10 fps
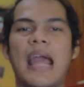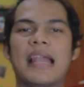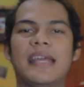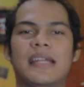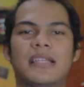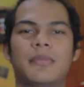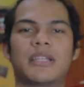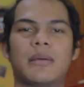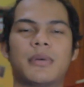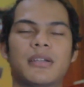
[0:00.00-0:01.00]
kali ini
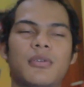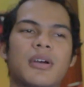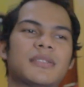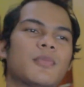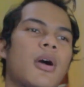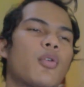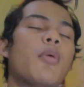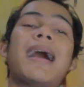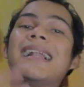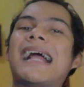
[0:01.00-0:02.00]
teman-teman gua semua,
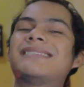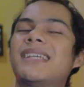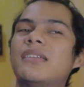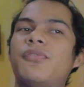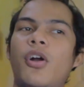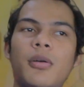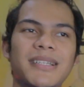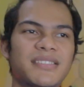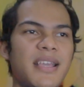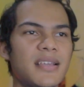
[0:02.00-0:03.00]
gua bakal ngasih
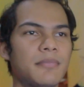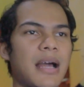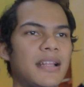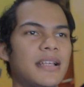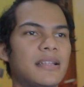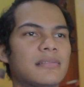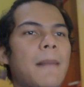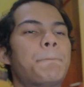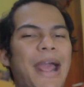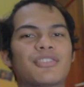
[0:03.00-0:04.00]
informasi kembali
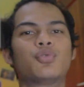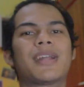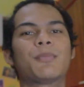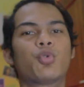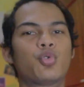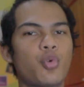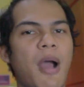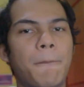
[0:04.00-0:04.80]
tentang PES 2020